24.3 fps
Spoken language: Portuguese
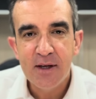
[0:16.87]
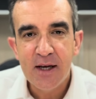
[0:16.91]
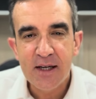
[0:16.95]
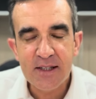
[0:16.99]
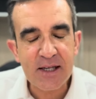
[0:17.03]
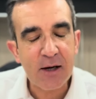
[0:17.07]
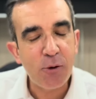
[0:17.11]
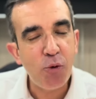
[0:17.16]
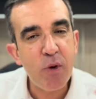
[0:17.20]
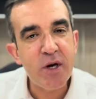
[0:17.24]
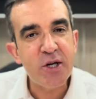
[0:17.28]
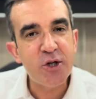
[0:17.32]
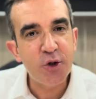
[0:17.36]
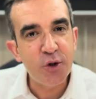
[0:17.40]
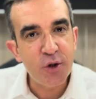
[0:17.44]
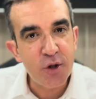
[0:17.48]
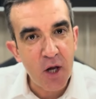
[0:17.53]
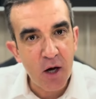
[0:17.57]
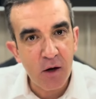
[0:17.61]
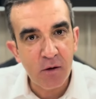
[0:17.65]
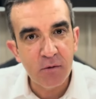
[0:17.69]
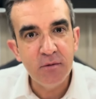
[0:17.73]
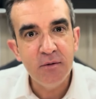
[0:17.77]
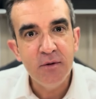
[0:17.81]
Essa
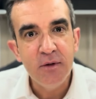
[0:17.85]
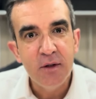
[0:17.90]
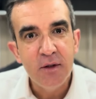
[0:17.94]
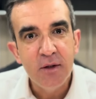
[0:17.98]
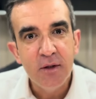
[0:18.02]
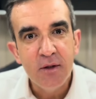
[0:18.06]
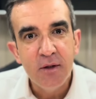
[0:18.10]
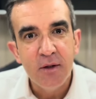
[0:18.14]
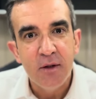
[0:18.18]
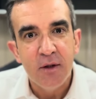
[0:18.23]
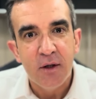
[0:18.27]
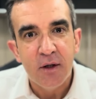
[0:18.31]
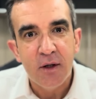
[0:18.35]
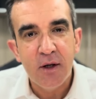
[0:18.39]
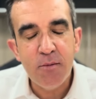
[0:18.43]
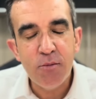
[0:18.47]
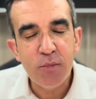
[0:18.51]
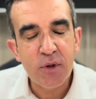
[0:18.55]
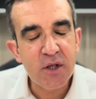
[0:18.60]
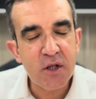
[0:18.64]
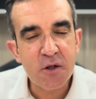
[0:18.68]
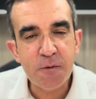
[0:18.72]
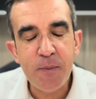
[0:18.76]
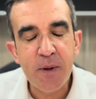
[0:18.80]
questão que
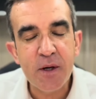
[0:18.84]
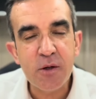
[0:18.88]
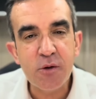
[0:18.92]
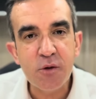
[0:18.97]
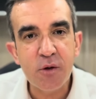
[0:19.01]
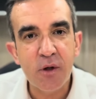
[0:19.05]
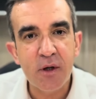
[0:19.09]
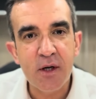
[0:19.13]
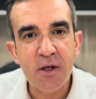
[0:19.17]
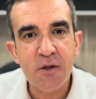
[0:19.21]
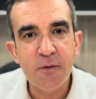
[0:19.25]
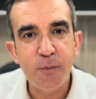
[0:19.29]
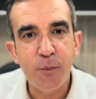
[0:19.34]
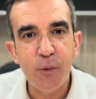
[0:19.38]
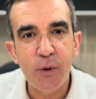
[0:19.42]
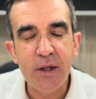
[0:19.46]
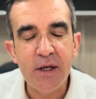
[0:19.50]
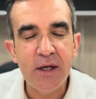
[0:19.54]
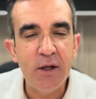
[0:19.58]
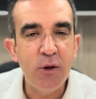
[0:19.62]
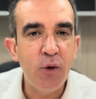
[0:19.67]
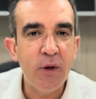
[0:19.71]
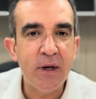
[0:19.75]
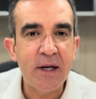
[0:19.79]
muitas pessoas, por
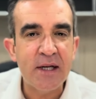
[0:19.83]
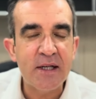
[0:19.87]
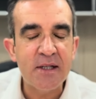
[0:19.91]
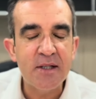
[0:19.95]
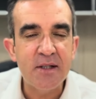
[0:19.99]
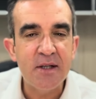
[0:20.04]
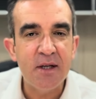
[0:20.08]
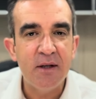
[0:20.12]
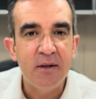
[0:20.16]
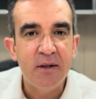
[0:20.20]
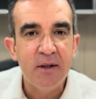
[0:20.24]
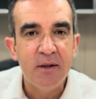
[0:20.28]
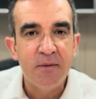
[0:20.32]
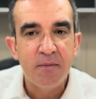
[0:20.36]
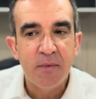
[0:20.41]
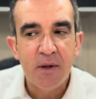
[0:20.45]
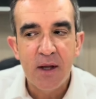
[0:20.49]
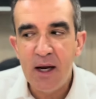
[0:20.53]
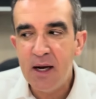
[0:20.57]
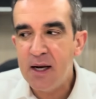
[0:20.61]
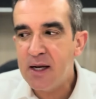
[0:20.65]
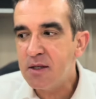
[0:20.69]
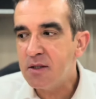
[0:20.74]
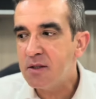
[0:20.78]
ignorância,
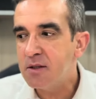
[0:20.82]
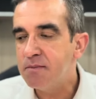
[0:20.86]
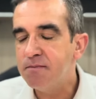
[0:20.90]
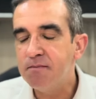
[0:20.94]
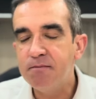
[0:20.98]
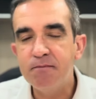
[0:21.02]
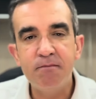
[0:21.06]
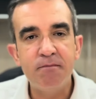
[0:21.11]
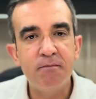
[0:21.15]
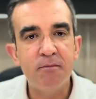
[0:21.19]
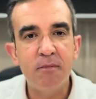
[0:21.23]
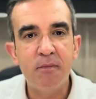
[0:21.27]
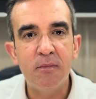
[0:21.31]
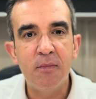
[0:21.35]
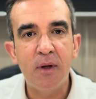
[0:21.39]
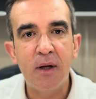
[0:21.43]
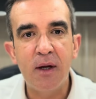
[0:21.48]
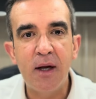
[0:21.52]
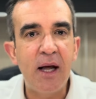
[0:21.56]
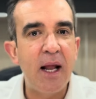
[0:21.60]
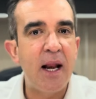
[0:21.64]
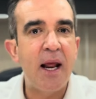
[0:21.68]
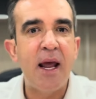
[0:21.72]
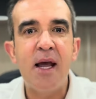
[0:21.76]
elas
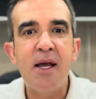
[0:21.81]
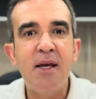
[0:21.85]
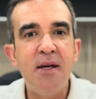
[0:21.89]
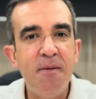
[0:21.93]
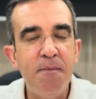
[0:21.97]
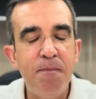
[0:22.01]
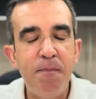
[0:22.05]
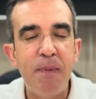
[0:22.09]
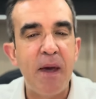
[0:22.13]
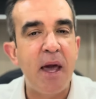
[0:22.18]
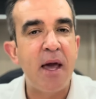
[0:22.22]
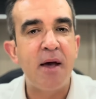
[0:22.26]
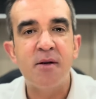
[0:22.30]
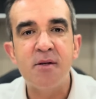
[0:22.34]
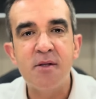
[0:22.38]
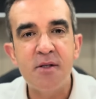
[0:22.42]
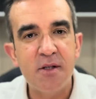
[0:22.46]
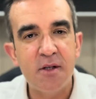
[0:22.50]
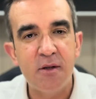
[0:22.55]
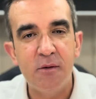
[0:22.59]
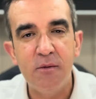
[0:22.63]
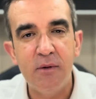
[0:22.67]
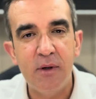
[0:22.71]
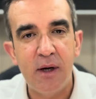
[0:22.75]
creem e
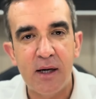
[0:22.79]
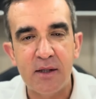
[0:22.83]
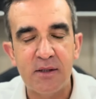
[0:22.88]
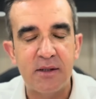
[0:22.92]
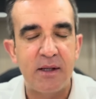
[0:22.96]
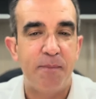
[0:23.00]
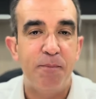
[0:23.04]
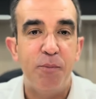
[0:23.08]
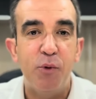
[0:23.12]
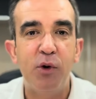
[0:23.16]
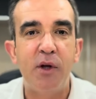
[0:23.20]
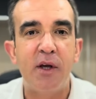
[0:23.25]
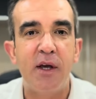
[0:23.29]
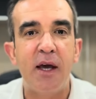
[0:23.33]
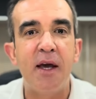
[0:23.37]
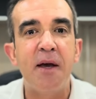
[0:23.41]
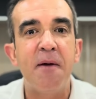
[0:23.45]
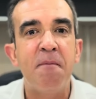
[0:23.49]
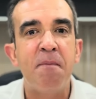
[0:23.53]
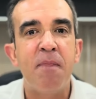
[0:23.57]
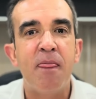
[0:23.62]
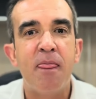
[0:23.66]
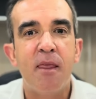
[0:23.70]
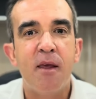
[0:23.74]
pensam, até
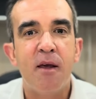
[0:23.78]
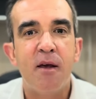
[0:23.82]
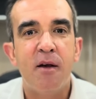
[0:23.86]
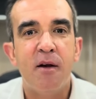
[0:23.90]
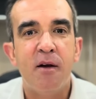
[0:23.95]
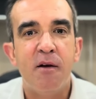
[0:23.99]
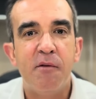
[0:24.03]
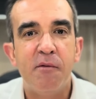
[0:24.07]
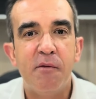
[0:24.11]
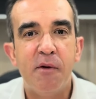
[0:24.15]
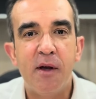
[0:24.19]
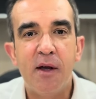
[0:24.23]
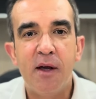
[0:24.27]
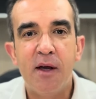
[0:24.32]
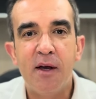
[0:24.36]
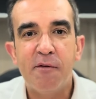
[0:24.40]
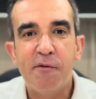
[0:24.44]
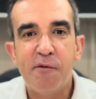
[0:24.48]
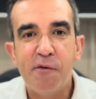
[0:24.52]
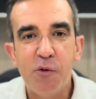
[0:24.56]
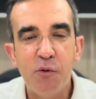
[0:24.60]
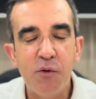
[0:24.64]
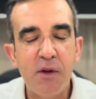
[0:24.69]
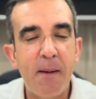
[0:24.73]
porque eh,
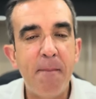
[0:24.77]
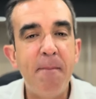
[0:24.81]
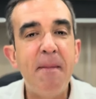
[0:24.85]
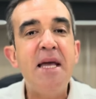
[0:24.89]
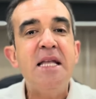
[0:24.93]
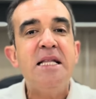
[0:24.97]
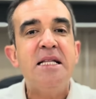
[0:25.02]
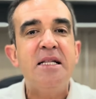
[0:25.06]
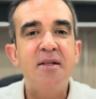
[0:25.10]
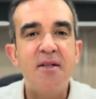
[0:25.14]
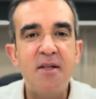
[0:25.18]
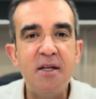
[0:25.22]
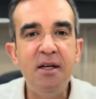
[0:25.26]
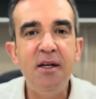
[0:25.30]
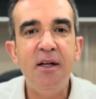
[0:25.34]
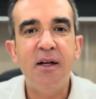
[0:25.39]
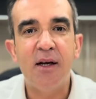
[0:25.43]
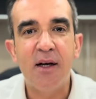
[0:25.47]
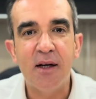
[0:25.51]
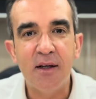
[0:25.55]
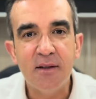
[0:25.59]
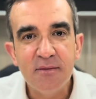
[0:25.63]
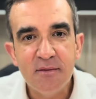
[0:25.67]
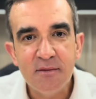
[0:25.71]
foi uma
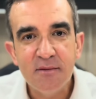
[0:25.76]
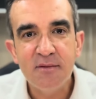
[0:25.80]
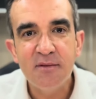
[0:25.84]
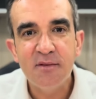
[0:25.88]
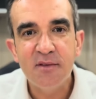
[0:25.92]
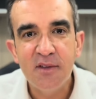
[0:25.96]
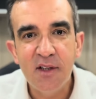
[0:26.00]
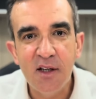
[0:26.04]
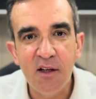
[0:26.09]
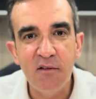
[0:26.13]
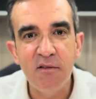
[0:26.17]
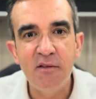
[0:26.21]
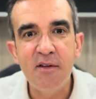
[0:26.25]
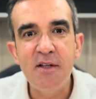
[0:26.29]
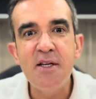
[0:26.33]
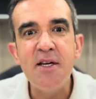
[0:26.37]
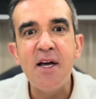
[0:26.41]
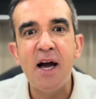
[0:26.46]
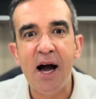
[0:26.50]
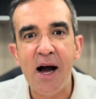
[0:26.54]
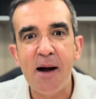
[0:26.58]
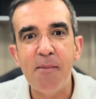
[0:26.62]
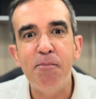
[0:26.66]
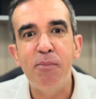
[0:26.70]
mentira que o
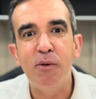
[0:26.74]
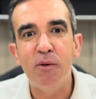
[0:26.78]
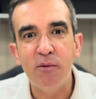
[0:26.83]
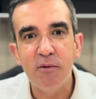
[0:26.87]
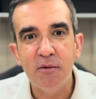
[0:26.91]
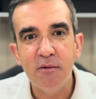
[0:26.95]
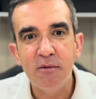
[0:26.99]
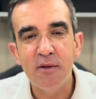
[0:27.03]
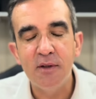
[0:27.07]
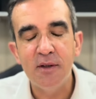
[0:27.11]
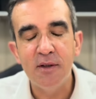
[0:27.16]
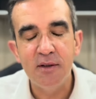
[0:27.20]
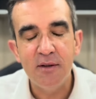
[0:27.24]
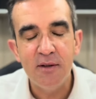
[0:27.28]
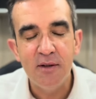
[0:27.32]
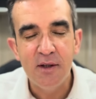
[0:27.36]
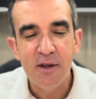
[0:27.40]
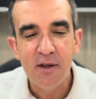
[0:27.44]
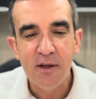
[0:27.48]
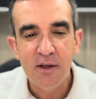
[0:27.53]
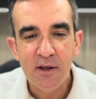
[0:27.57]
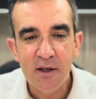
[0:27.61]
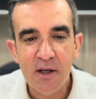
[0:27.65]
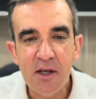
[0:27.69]
diabo hein,
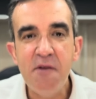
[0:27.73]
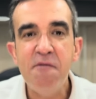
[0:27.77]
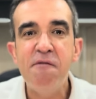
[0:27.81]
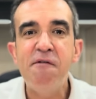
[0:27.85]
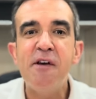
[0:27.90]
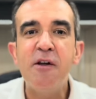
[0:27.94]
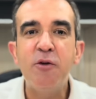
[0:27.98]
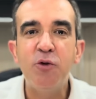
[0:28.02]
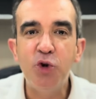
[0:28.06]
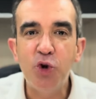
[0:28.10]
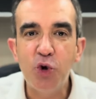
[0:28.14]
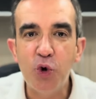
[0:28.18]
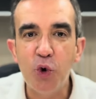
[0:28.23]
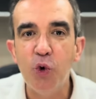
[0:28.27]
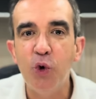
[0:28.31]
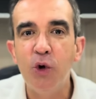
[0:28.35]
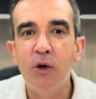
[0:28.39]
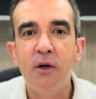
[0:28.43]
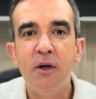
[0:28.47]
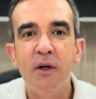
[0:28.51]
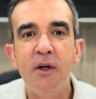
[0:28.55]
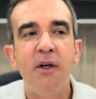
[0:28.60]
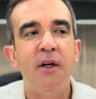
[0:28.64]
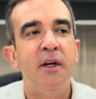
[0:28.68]

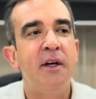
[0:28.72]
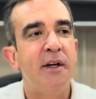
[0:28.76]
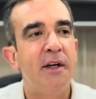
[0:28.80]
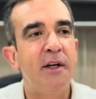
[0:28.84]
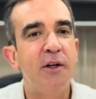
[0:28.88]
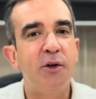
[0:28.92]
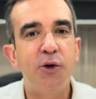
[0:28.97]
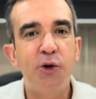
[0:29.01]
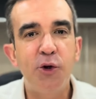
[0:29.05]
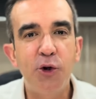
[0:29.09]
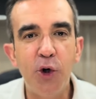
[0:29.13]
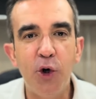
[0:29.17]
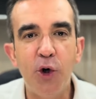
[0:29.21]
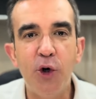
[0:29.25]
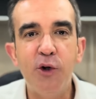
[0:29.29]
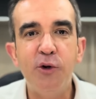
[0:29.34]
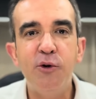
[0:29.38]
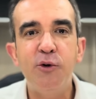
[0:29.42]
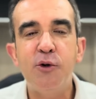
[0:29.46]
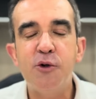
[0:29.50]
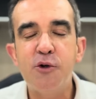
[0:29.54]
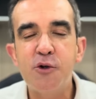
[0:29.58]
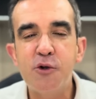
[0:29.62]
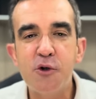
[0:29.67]
inventou que
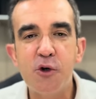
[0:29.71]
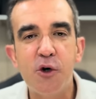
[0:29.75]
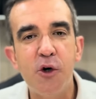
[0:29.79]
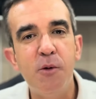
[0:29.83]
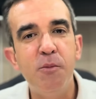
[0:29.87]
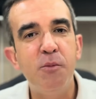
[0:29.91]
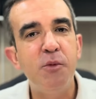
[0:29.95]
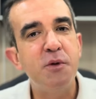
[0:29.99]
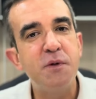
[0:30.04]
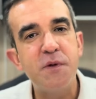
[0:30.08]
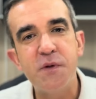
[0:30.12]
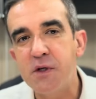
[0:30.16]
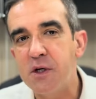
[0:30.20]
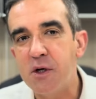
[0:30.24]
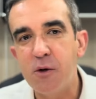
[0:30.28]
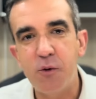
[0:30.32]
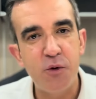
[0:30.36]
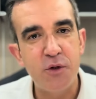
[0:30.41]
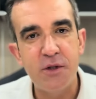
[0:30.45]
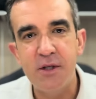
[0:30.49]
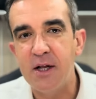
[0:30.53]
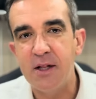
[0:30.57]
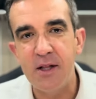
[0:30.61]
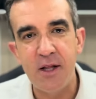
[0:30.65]
todos somos
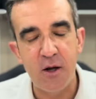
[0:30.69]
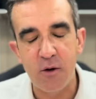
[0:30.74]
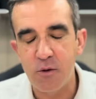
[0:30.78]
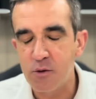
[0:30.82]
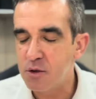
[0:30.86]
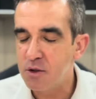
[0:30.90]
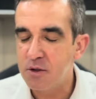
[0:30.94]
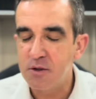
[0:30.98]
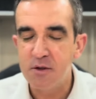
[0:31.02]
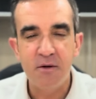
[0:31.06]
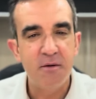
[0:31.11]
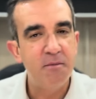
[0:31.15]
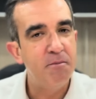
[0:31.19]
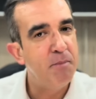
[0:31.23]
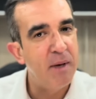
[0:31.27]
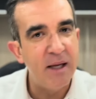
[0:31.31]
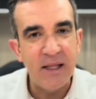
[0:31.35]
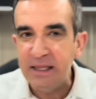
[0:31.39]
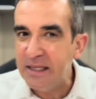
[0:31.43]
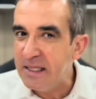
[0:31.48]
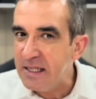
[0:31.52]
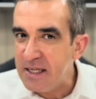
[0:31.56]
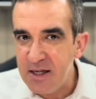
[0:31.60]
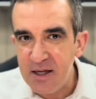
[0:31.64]
erros de Deus.
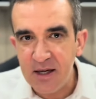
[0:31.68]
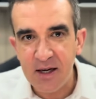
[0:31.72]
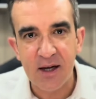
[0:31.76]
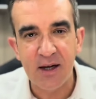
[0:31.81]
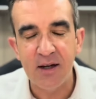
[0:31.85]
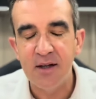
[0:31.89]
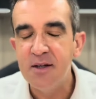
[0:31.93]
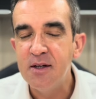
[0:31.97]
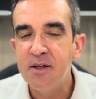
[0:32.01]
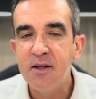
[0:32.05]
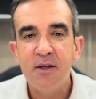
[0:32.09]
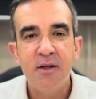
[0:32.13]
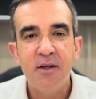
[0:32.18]
Mentira.